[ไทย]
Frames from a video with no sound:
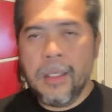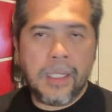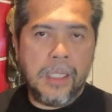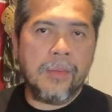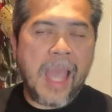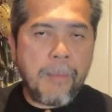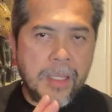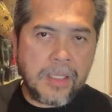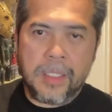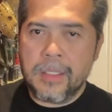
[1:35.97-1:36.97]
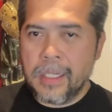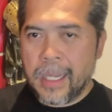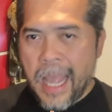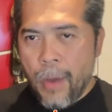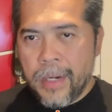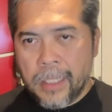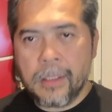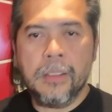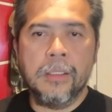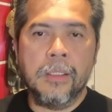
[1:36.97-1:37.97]
กินแต้มมา 7 จาก 9 นัด
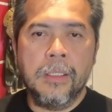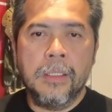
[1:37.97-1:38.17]
ก็เถอะ